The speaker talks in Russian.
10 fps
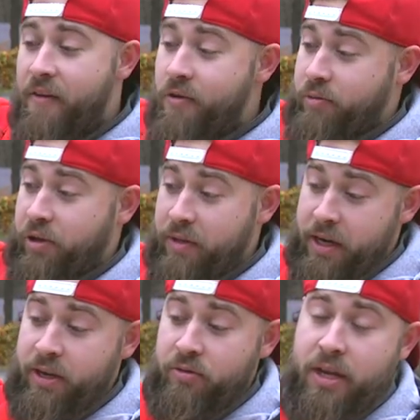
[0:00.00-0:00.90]
В общем,
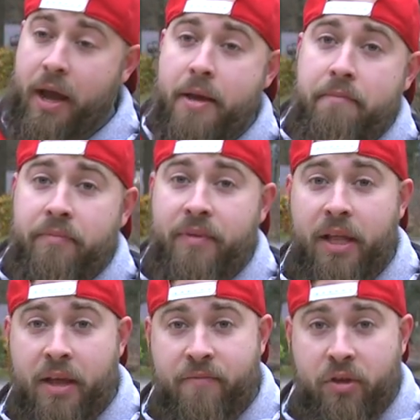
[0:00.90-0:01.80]
дорогие друзья,
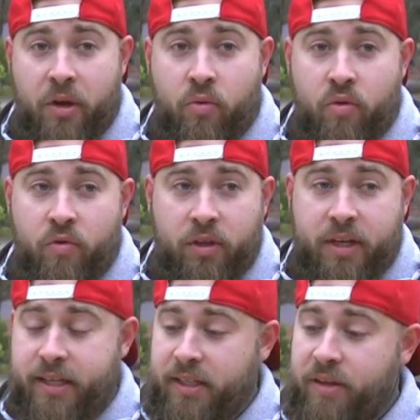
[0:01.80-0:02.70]
делаем вот такую вот
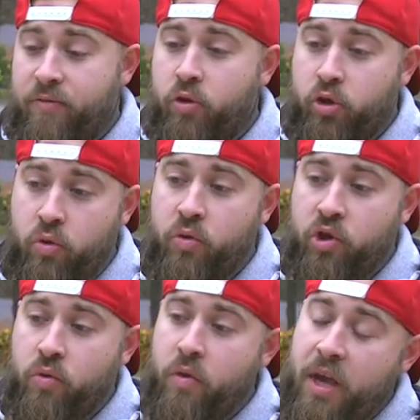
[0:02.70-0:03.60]
красивую
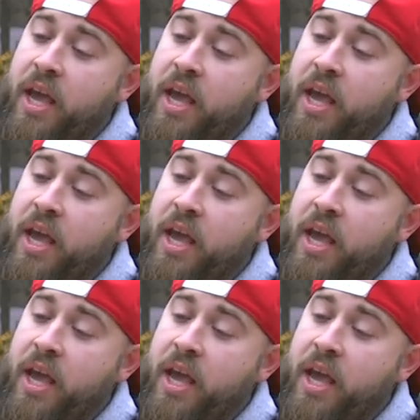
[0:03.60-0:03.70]
штучку